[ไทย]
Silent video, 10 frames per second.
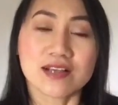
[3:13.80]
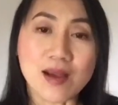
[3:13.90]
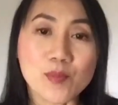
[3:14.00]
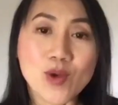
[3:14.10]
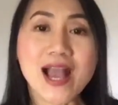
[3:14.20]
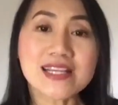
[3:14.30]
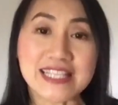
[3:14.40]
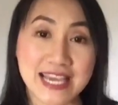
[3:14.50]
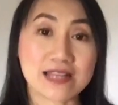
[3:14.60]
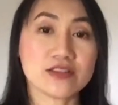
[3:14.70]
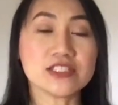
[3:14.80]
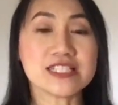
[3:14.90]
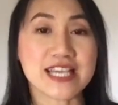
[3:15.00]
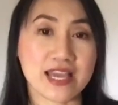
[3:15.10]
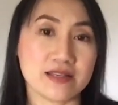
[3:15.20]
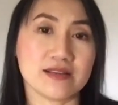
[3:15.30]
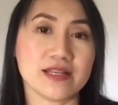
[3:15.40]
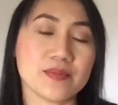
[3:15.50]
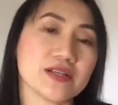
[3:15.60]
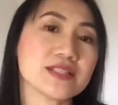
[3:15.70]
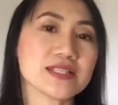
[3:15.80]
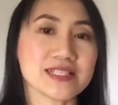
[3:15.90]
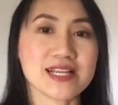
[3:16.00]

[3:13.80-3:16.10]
คำว่าเกียนออดูเกียนเนี่ยมันก็สื่อ